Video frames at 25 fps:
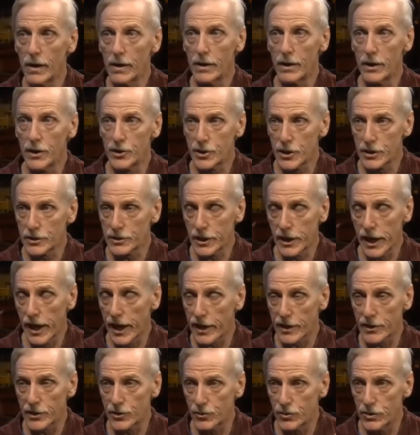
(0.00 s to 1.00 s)
Les gens, c'est
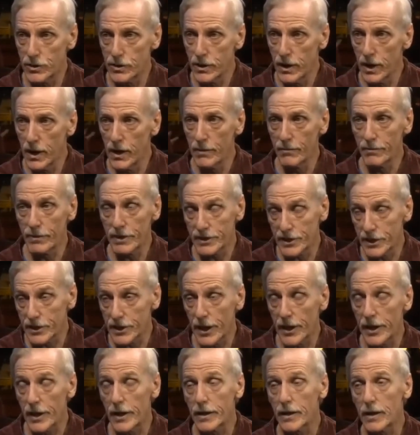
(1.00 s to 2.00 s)
gratuit, mais c'est
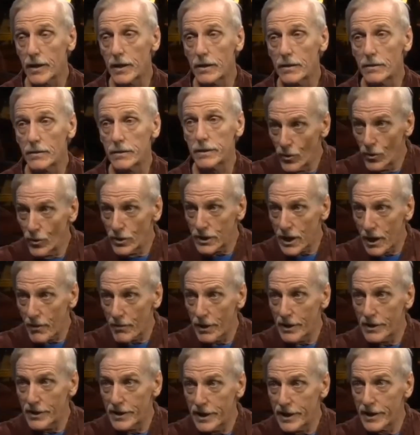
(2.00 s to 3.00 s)
en anglais. Pour tu
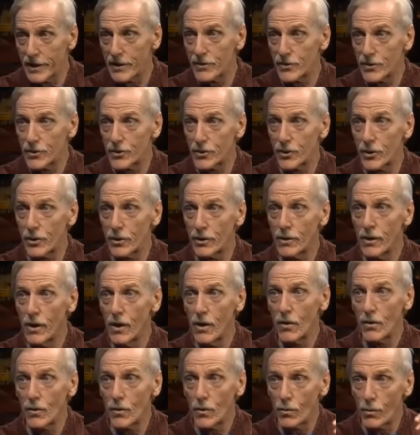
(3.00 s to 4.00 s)
des résultats,
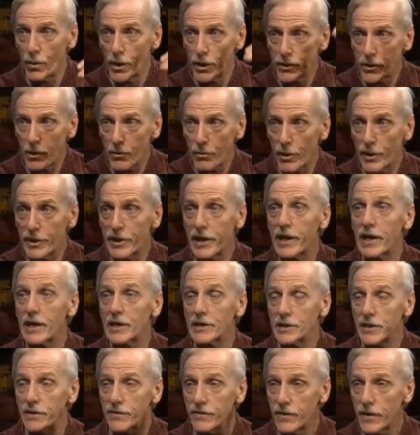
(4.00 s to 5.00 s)
au moins, tu n'as pas de
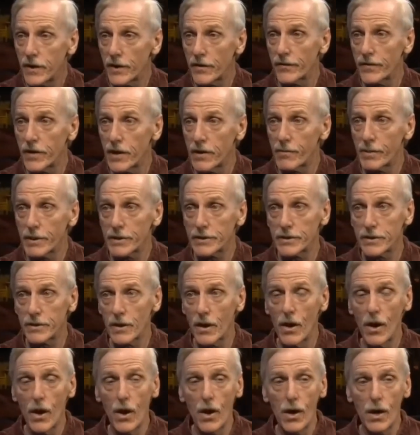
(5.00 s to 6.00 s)
négatif qui revient. Parce que
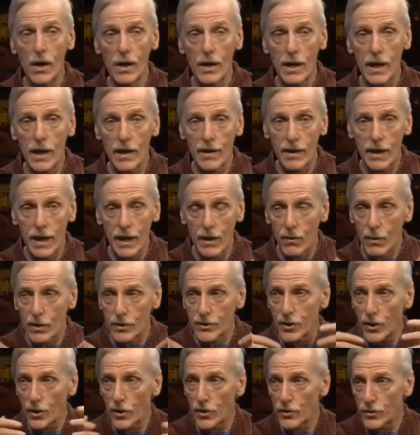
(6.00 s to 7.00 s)
la, loi
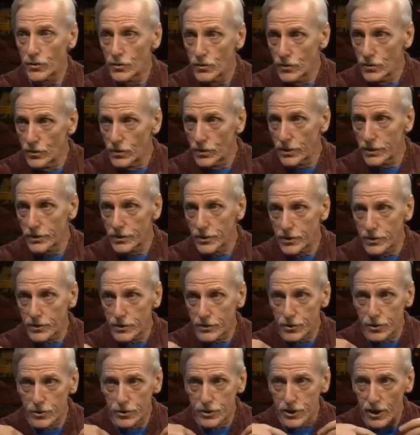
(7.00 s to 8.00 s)
du retour,
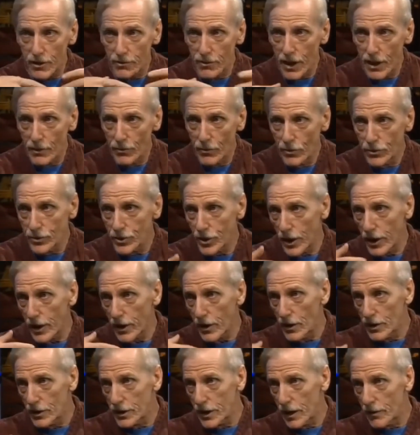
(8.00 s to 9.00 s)
tu, sèmes l'amour, tu
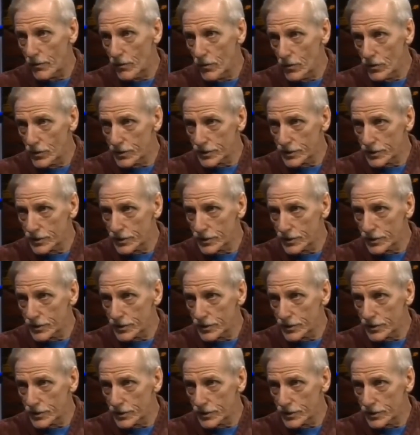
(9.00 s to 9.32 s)
récoltes l'amour.